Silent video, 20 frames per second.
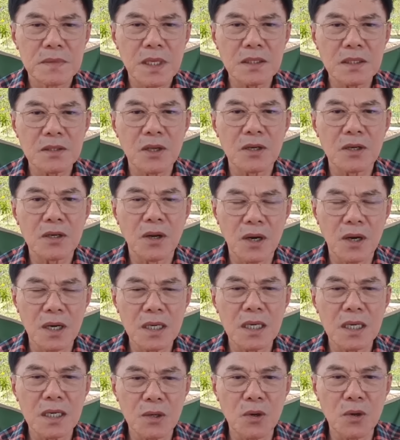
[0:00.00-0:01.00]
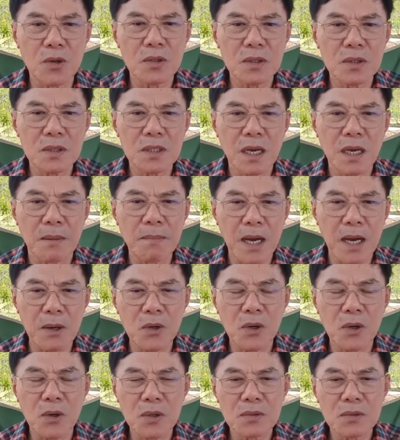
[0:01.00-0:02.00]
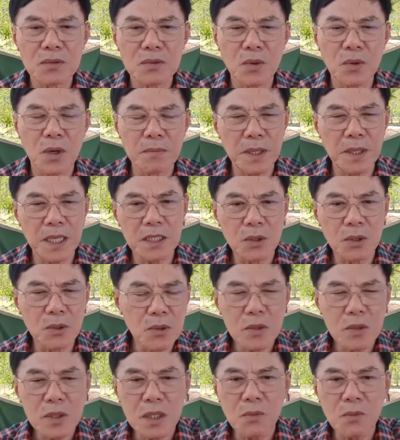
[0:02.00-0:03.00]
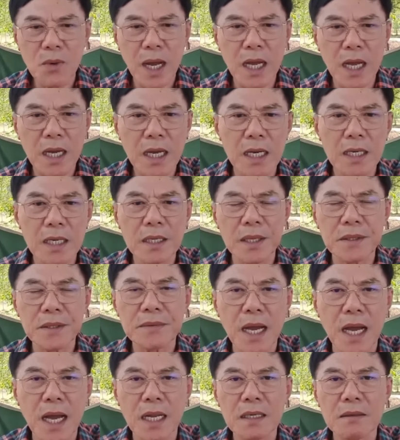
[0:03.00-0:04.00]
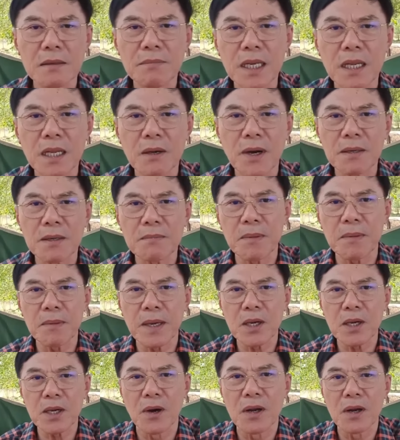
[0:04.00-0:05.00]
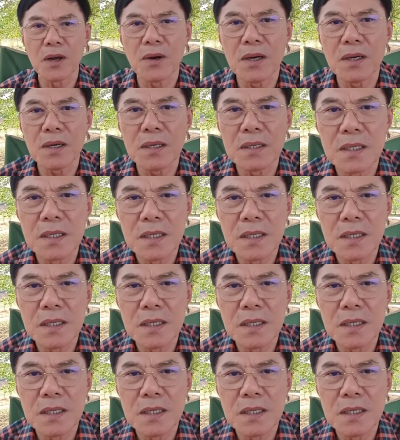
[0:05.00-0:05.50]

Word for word: ทั้งสองน้องก็คงจะเบาลง ส่วนผิดถูกนี่ว่ากันในศาลพี่เลวัดไม่ไปขอร้อง